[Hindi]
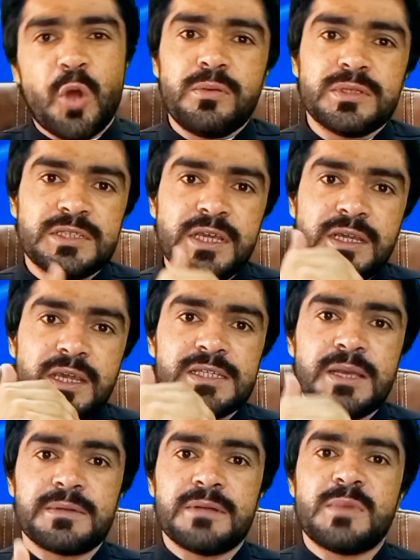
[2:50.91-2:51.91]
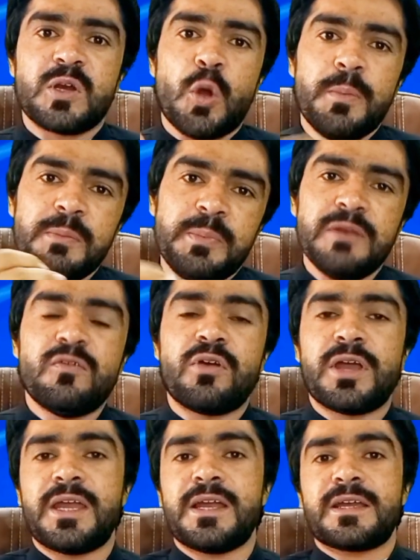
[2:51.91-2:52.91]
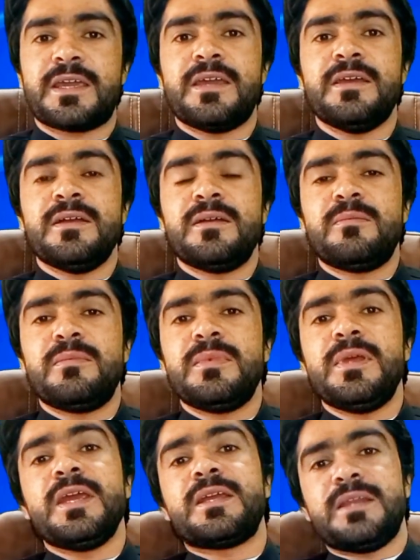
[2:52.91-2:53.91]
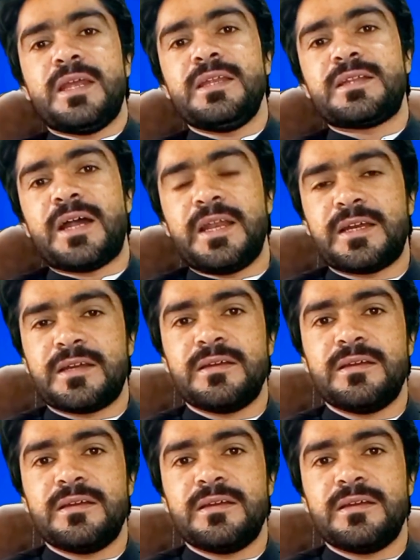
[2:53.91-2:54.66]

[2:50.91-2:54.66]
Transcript: को इक्कीस सितंबर को भी फिर वो कहेगा कि एक नई तारीख